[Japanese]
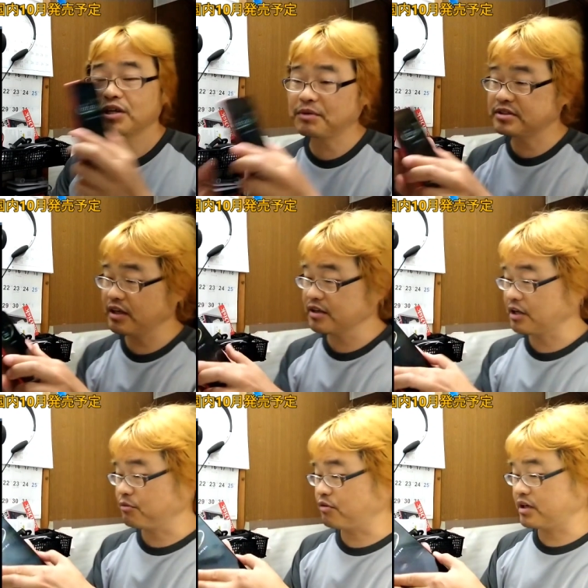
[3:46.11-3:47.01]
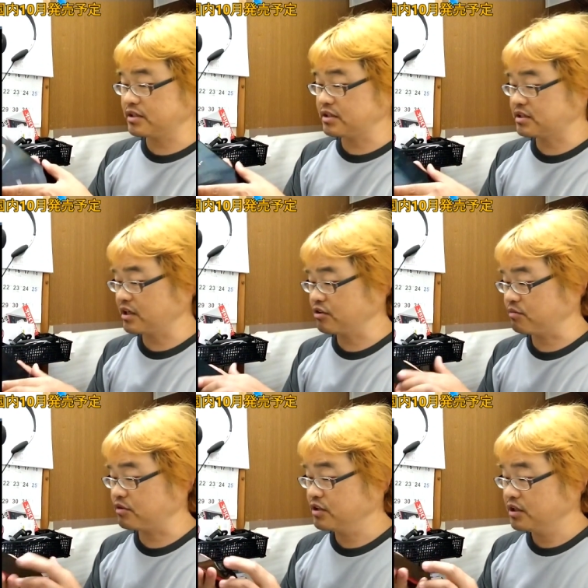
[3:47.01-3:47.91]
これはまあ、前回もお話ししたけ
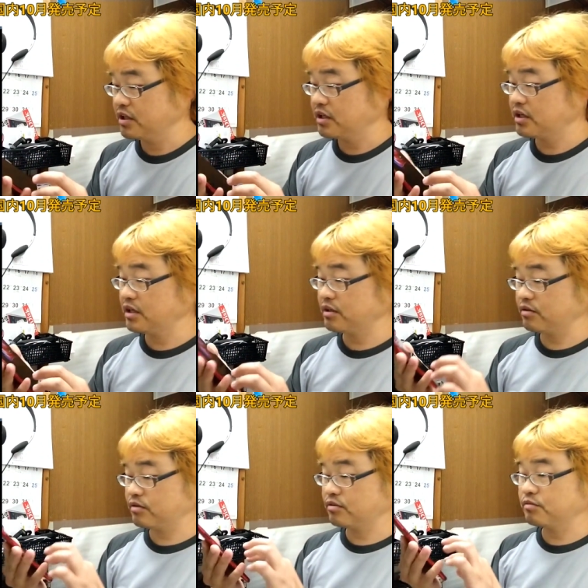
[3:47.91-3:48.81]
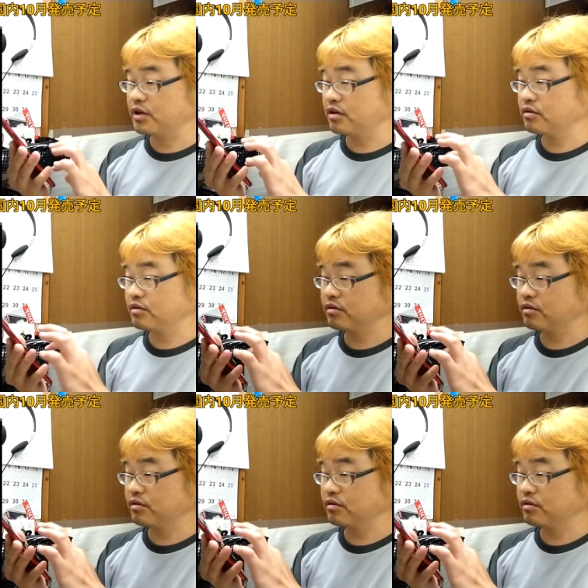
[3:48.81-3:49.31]
ども、えっ、と、まあ、